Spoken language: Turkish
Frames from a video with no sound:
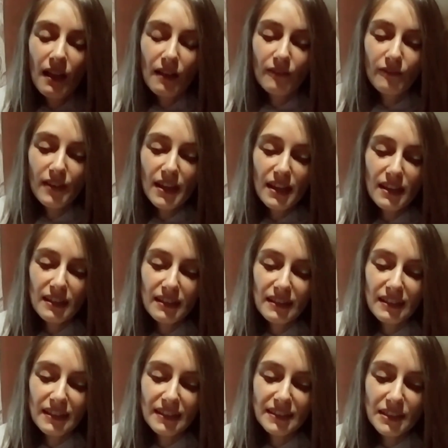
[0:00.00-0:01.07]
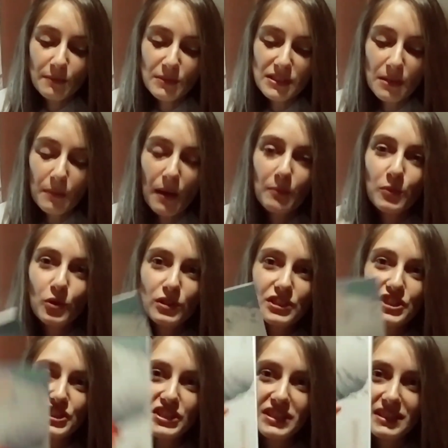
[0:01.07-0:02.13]
Ve e, kimi zaman böyle
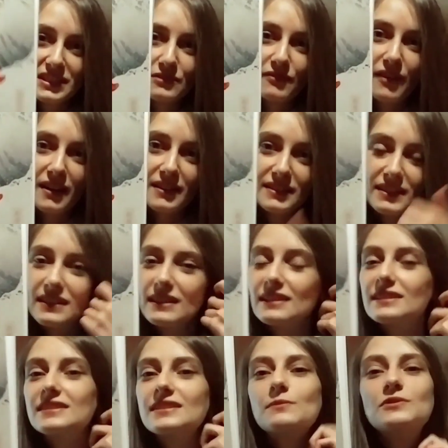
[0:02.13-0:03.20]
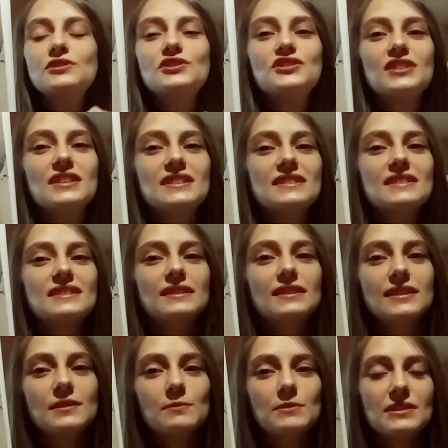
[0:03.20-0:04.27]
şiir var e, kitabın
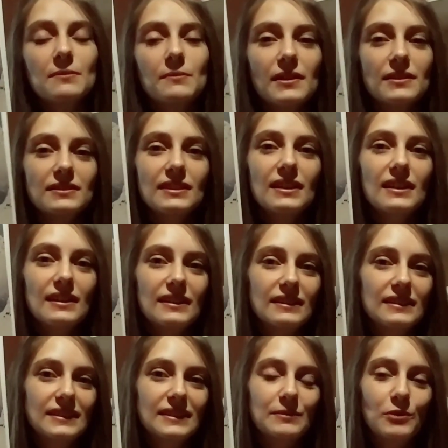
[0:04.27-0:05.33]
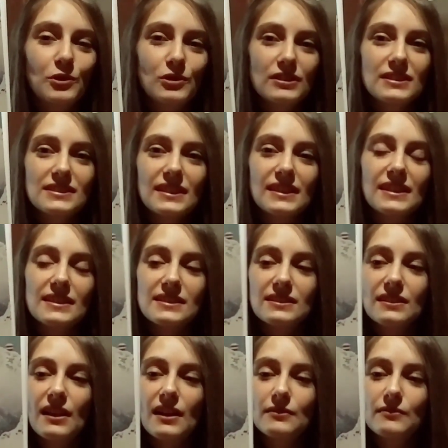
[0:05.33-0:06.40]
içerisinde, kimi zaman da e, böyle kısa
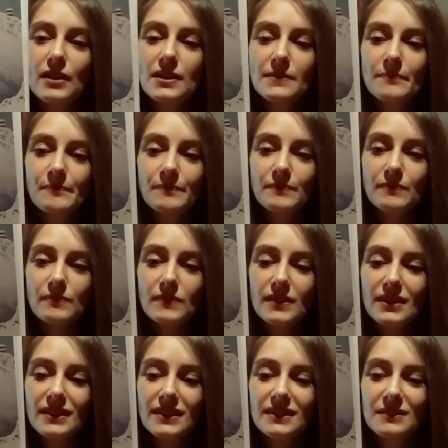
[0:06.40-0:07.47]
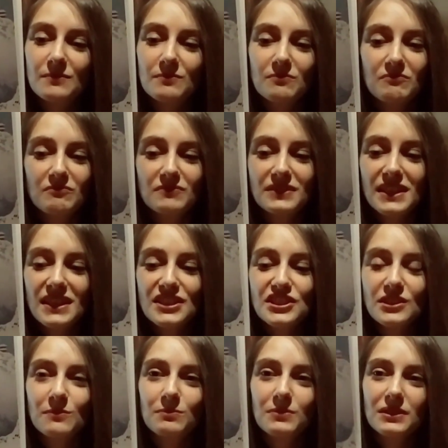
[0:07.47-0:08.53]
yazılar var.
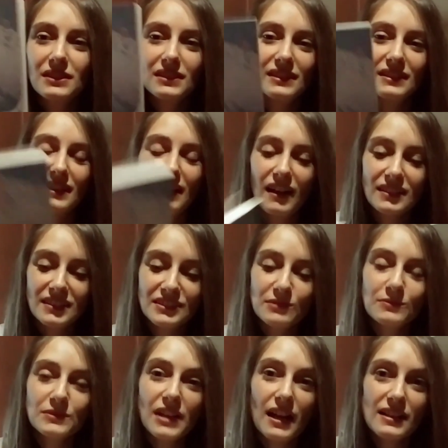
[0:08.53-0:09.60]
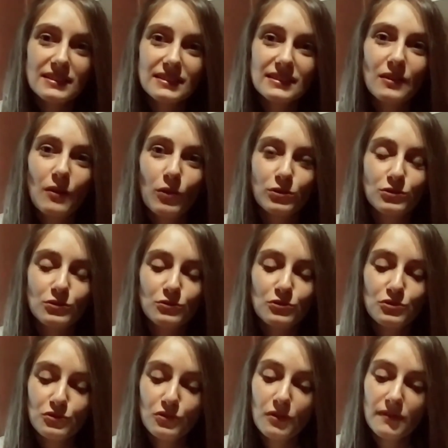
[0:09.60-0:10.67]
Değişik bir anlatım tarzı olduğunu
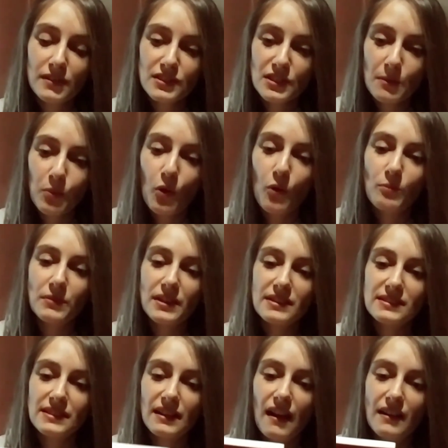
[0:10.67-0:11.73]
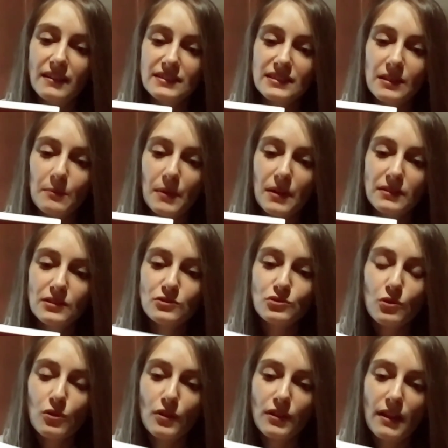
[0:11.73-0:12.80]
düşünüyorum ve Japon bir yazar aynı zamanda
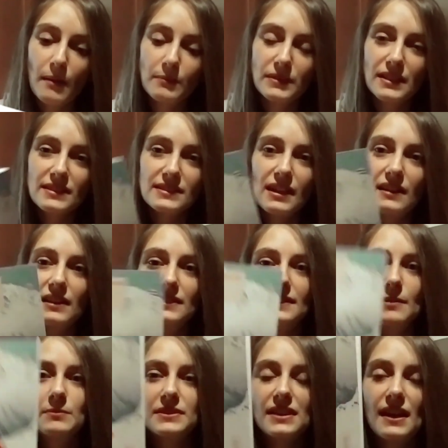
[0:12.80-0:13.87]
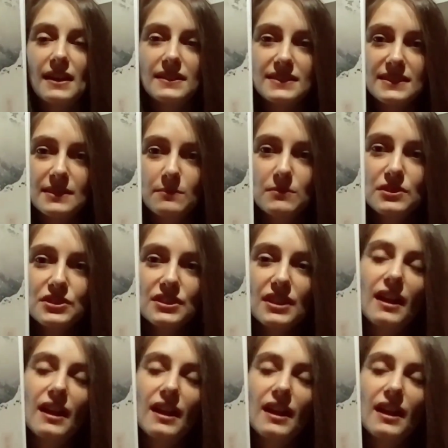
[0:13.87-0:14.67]
çok önemli yazarlardan bir tanesiymiş.